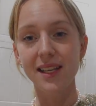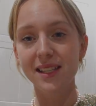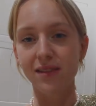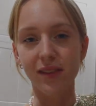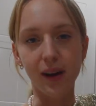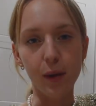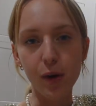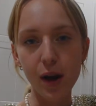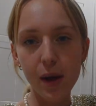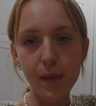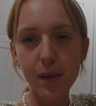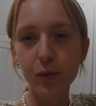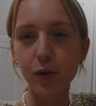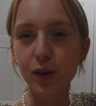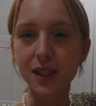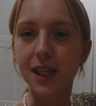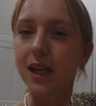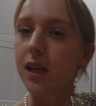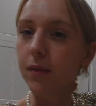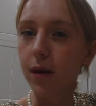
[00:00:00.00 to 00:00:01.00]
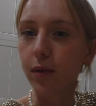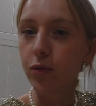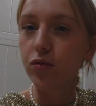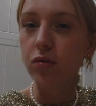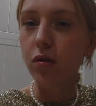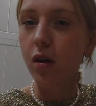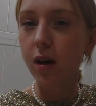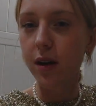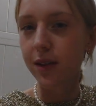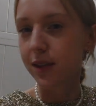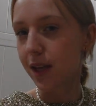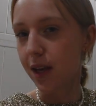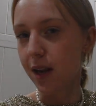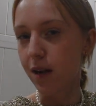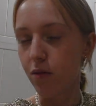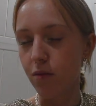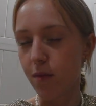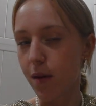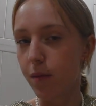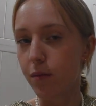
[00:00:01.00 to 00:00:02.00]
c'est vraiment la même quand c'est les mêmes couleurs, c'est
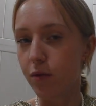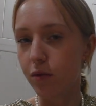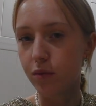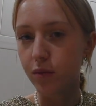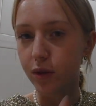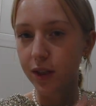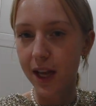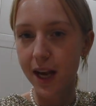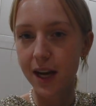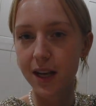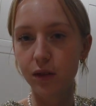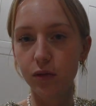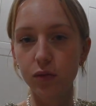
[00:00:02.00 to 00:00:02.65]
le même modèle et